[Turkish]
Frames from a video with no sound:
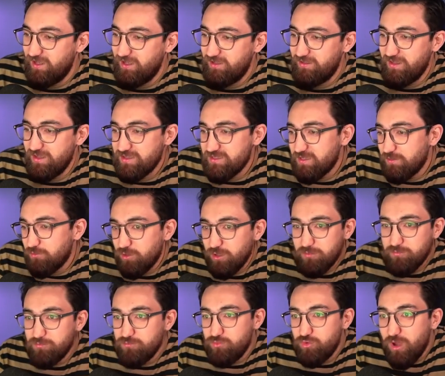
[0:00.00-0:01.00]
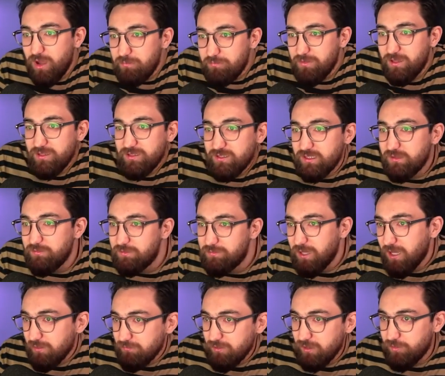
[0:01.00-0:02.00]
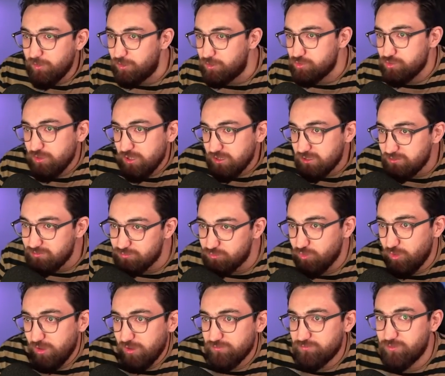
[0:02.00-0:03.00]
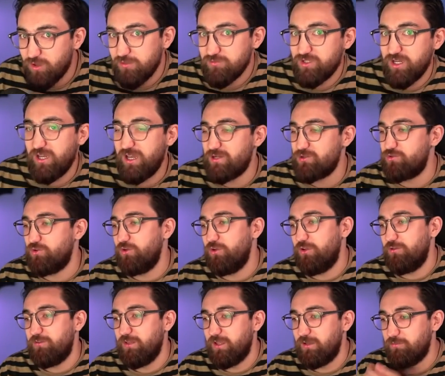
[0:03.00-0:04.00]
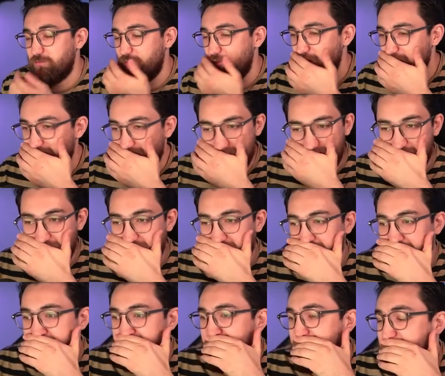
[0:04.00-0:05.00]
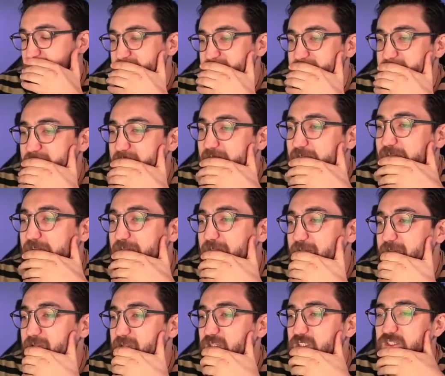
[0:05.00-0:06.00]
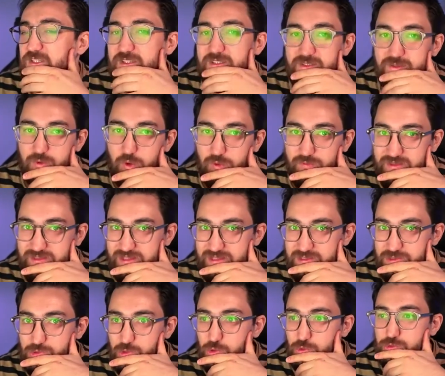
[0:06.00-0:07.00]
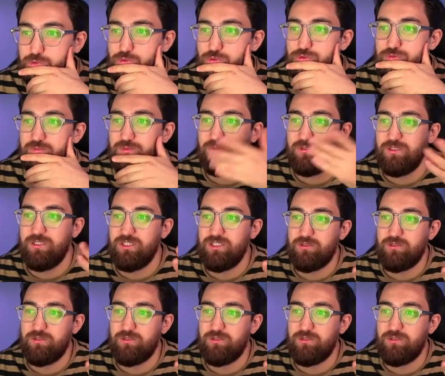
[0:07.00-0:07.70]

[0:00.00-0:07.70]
Neyse böyle müren balığı gibi bir abla böyle sürekli bir tuhaf tuhaf şeyler söylüyor falan böyle hiç Covid testi oldunuz mu?